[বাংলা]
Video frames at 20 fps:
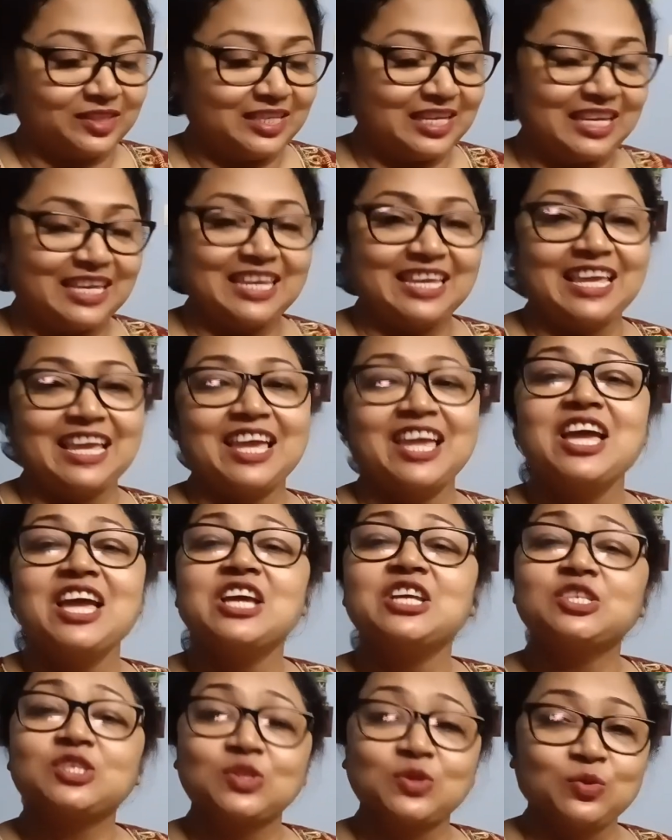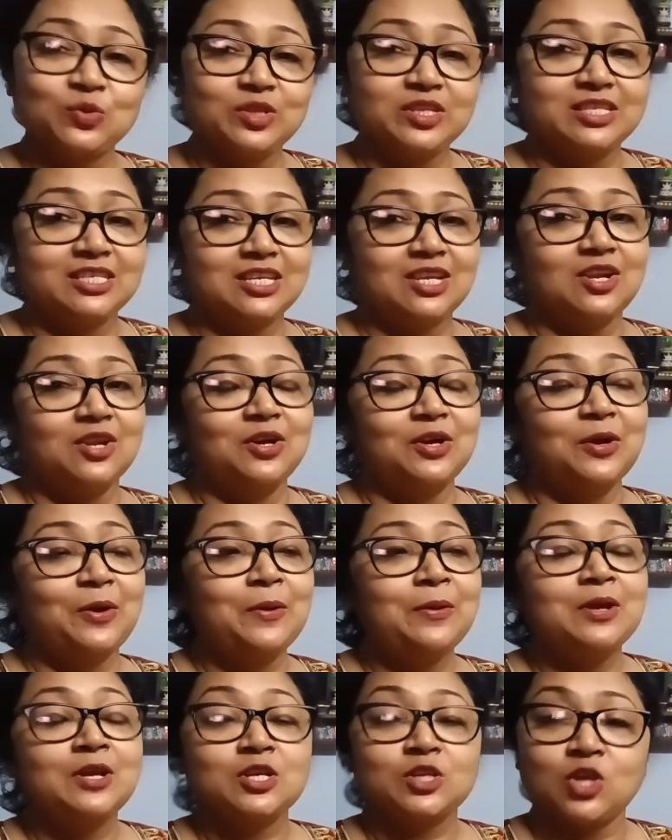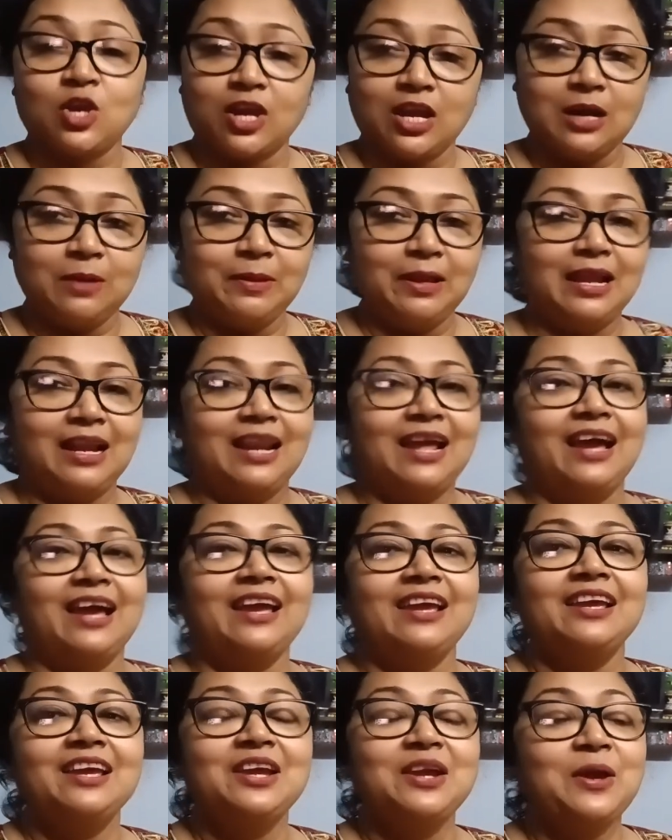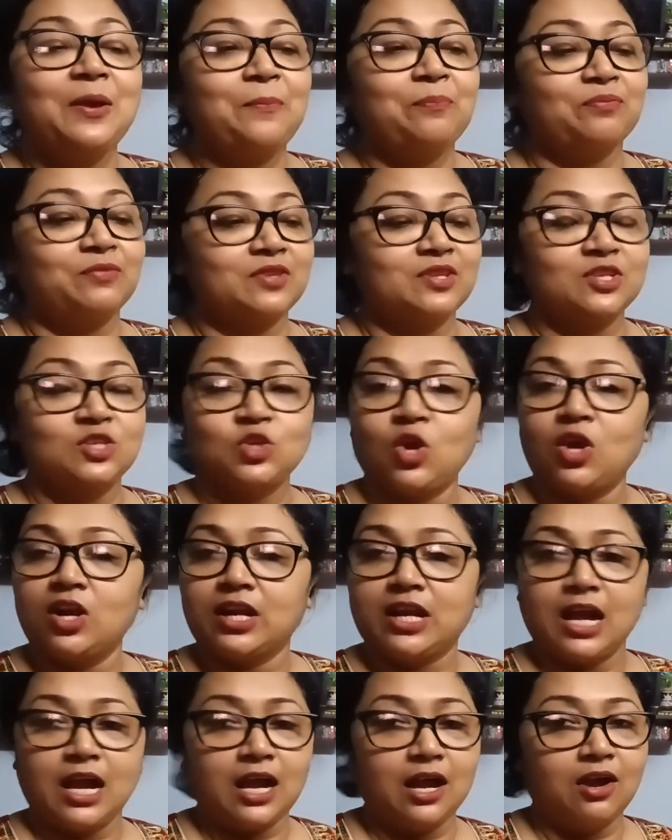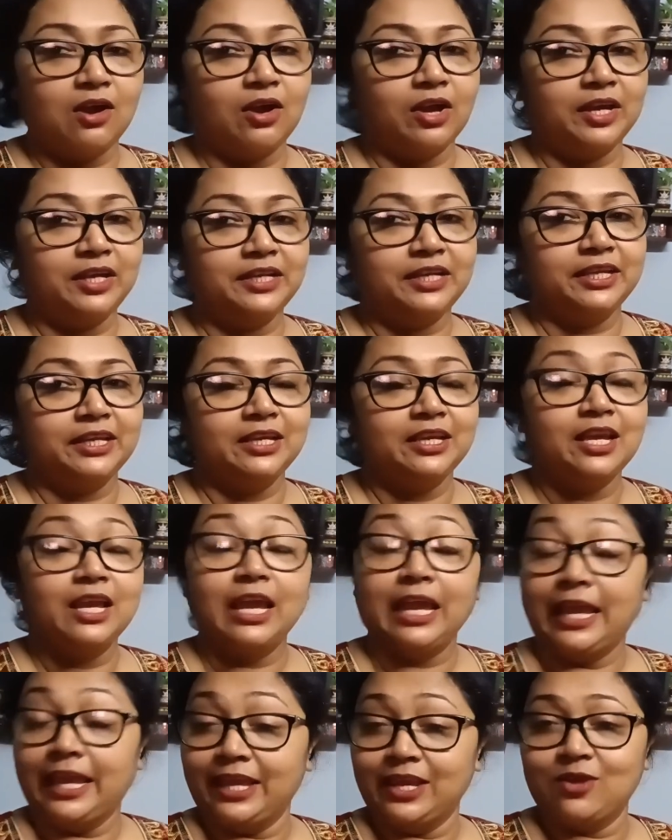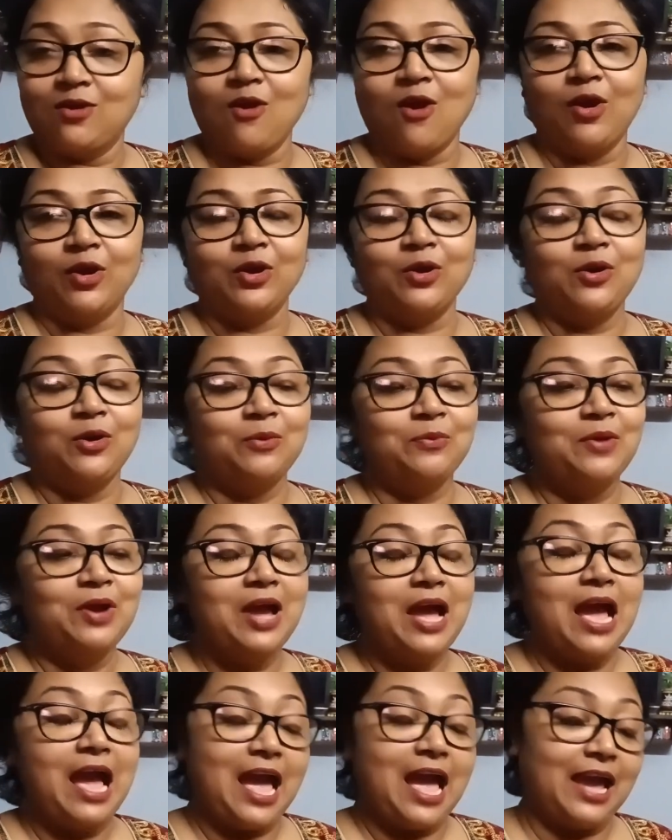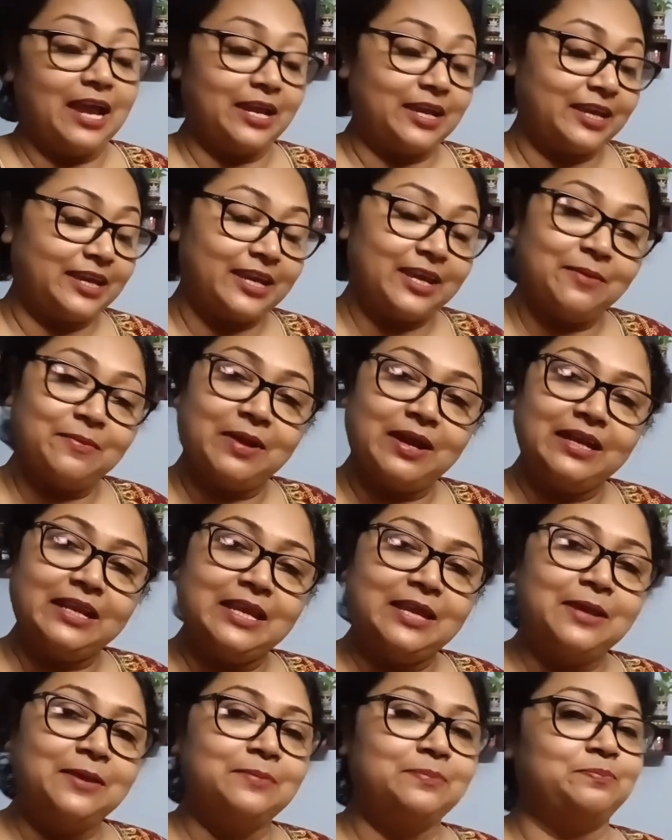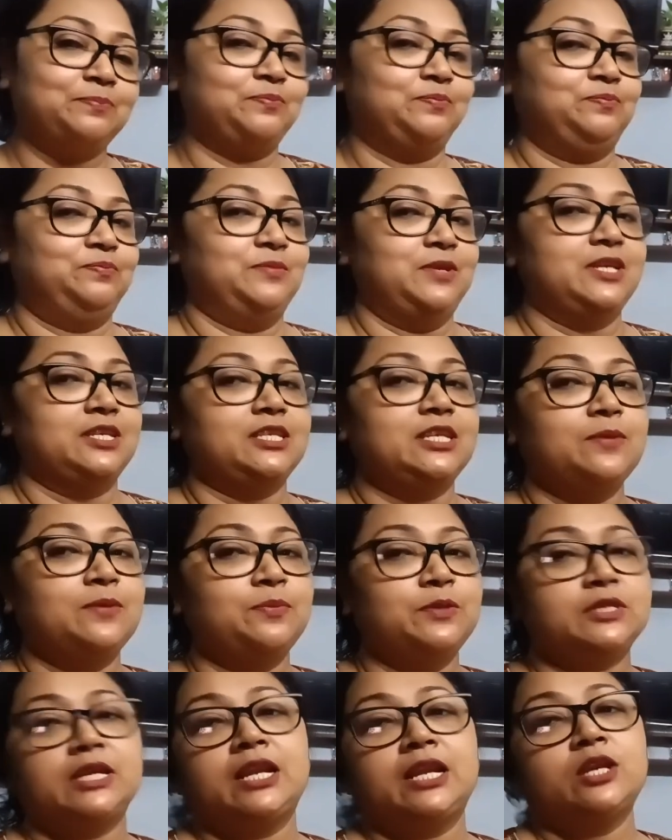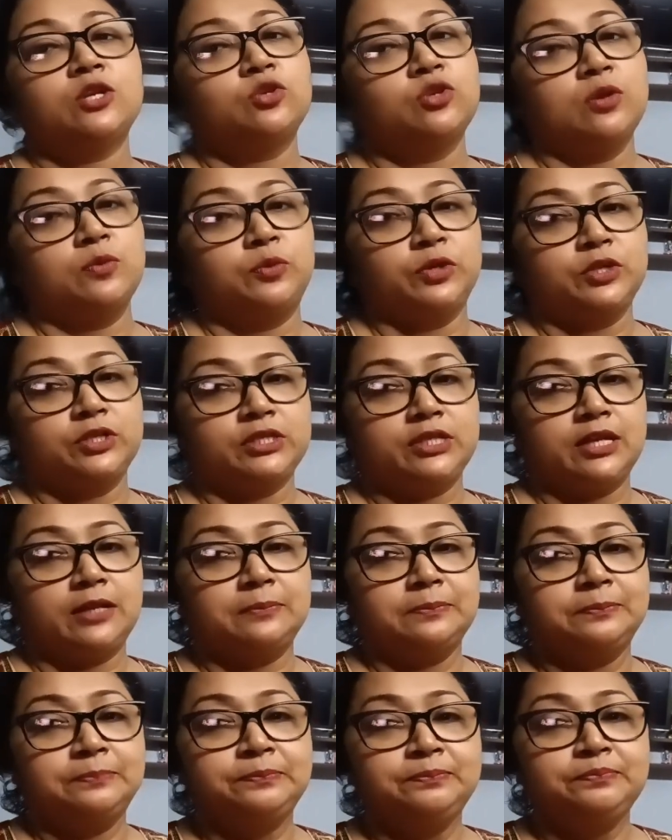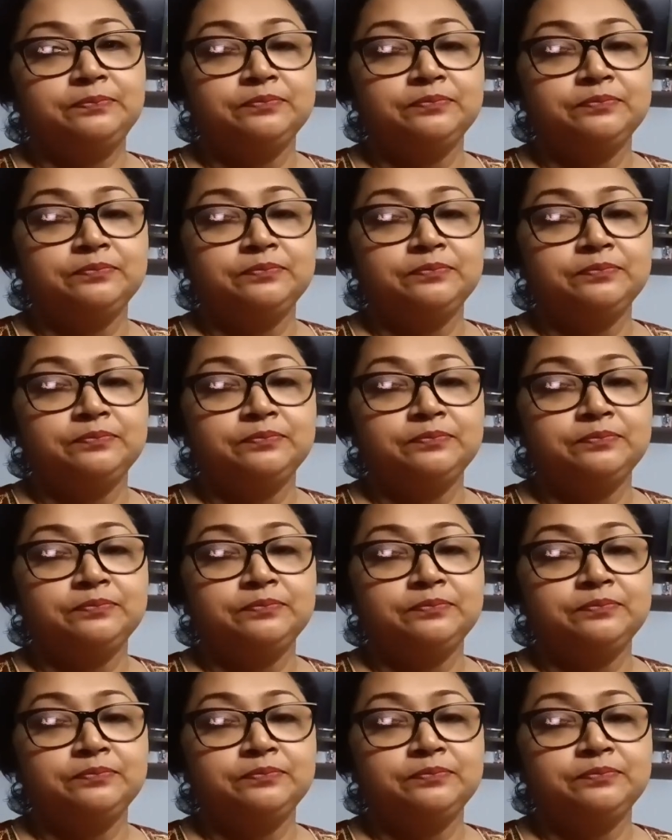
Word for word: পড়তে গিয়ে স্কুল ছিল সকালবেলায় জল খাওয়া হয়নি এই গরম একেবারে এসে বিছানায় শুয়ে পড়েছিলাম